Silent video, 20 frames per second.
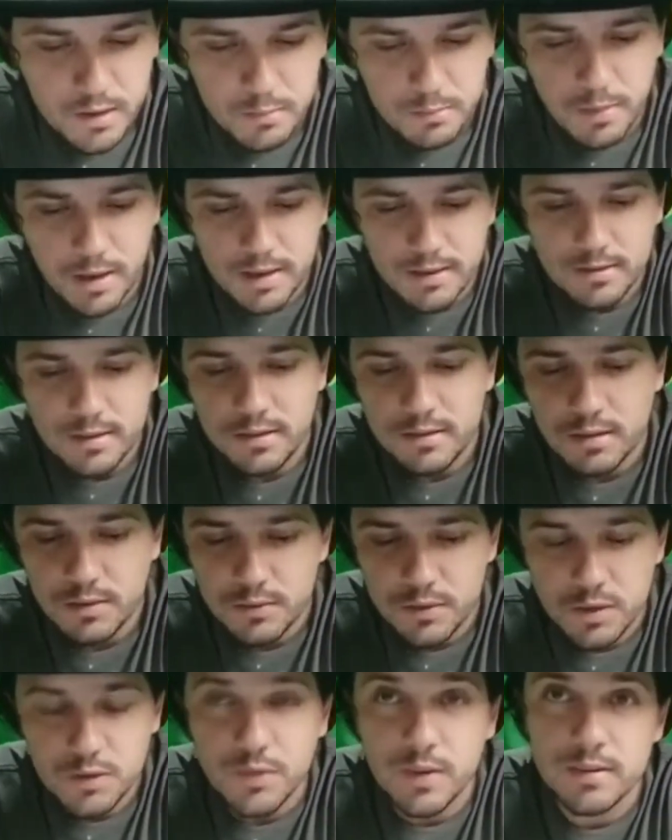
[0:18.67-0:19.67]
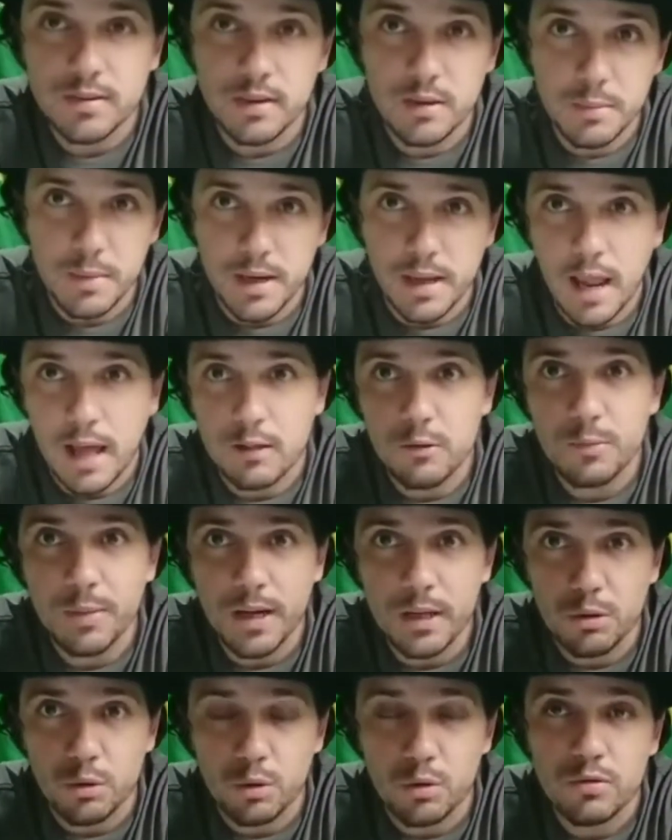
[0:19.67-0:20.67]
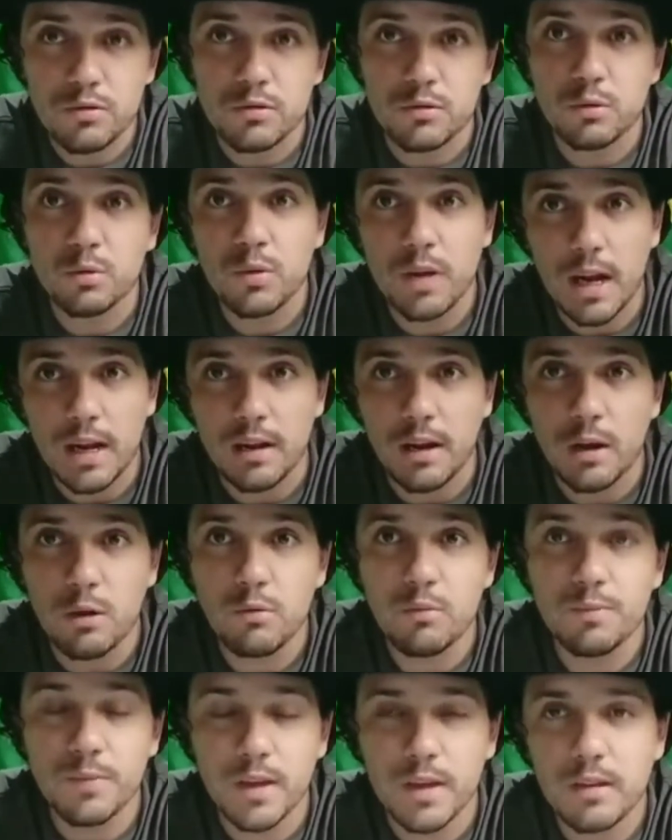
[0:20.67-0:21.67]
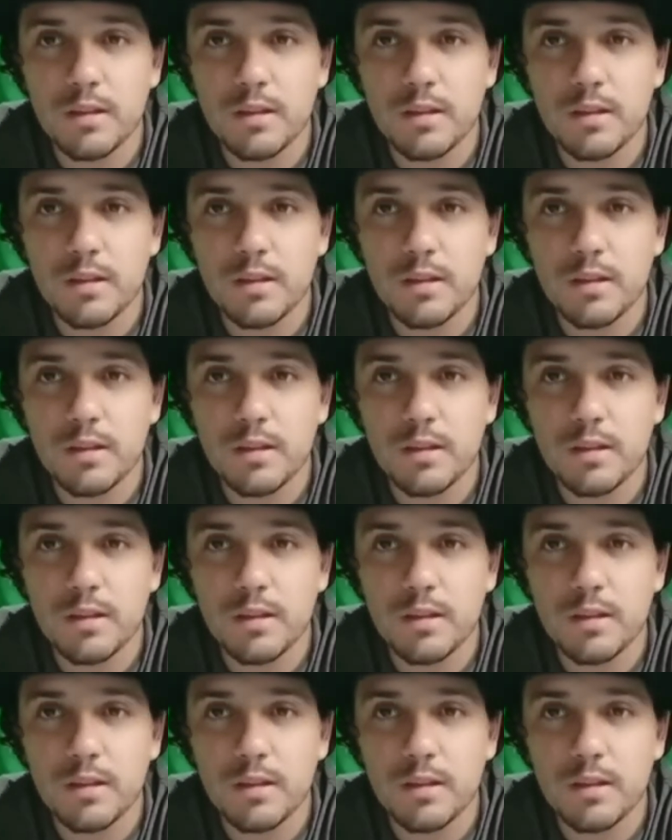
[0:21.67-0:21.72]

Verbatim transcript: Mas esse vídeo vai ser liberado para todos no canal, né?